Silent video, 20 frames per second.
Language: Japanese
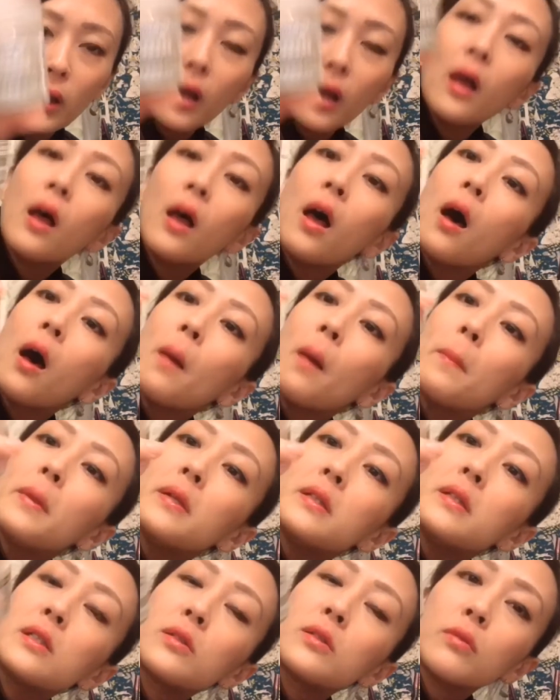
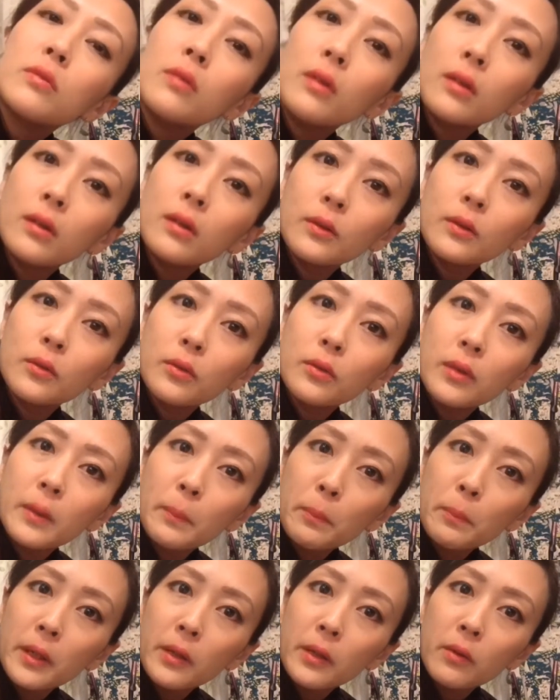アメジストカラーとかいっぱい
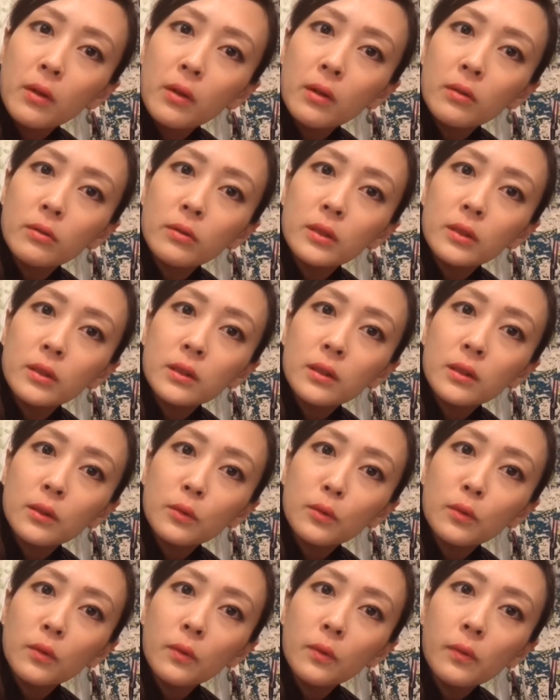色があるんですけど
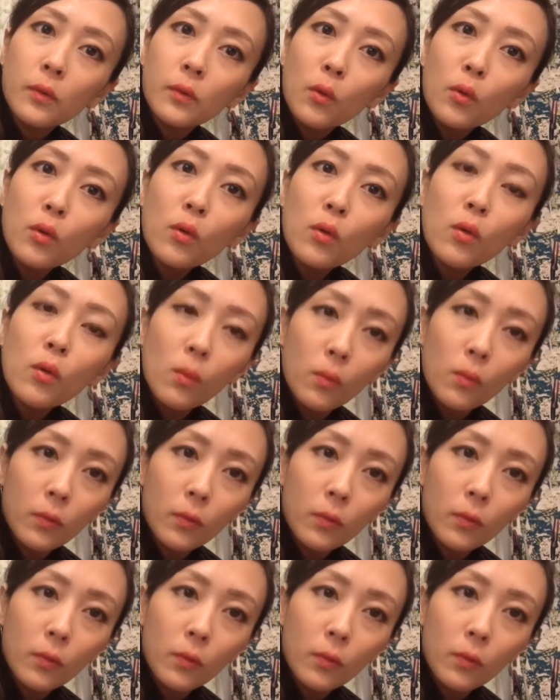この子も